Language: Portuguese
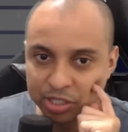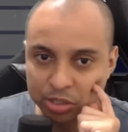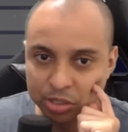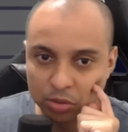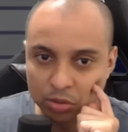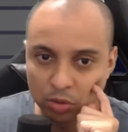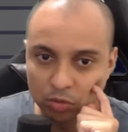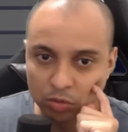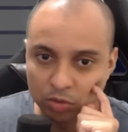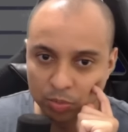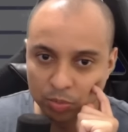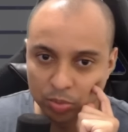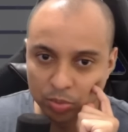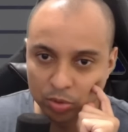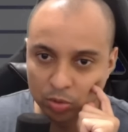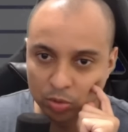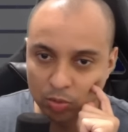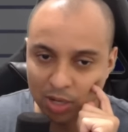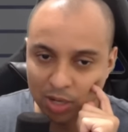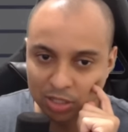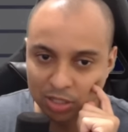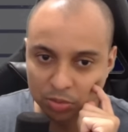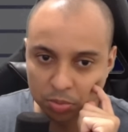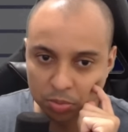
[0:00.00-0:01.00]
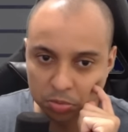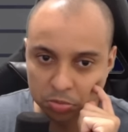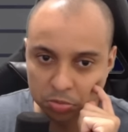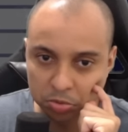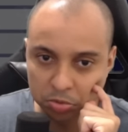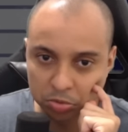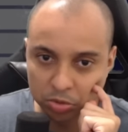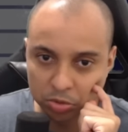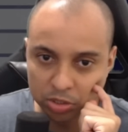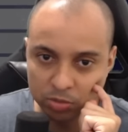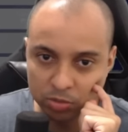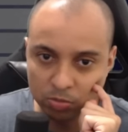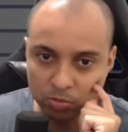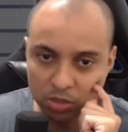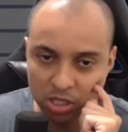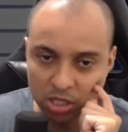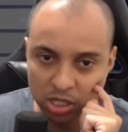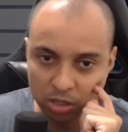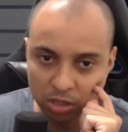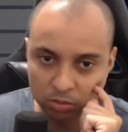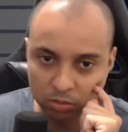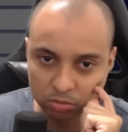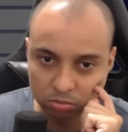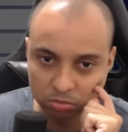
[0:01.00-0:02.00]
de over por 4.2
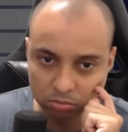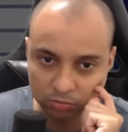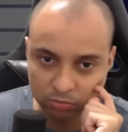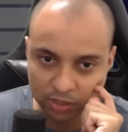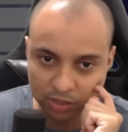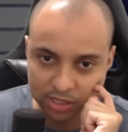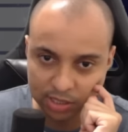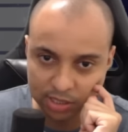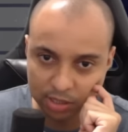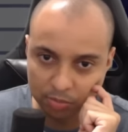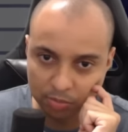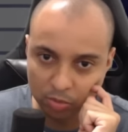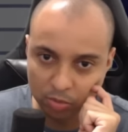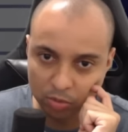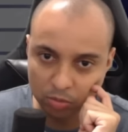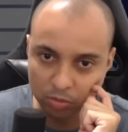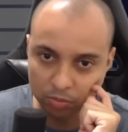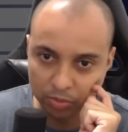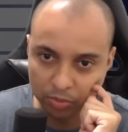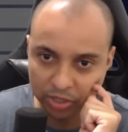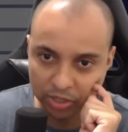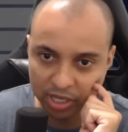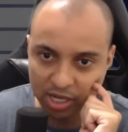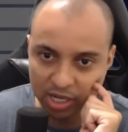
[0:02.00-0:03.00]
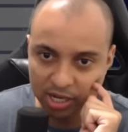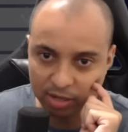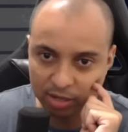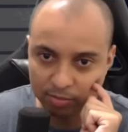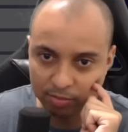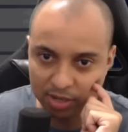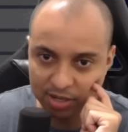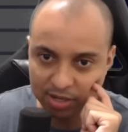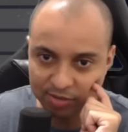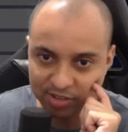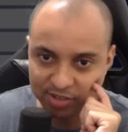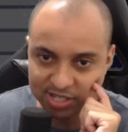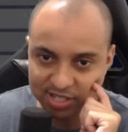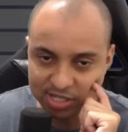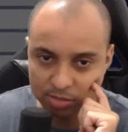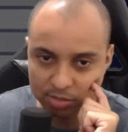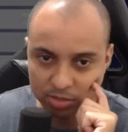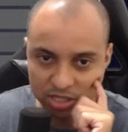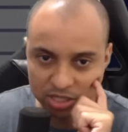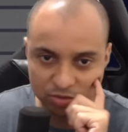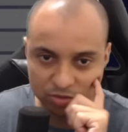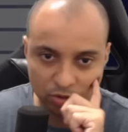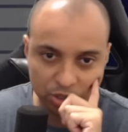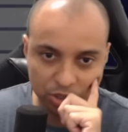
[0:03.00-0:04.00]
milhão. Vai ser bom, porque ele era mais, vai ser
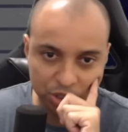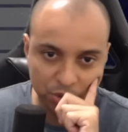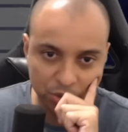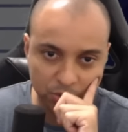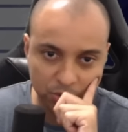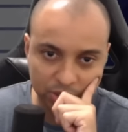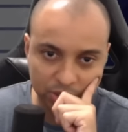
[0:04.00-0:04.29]
mais forte que o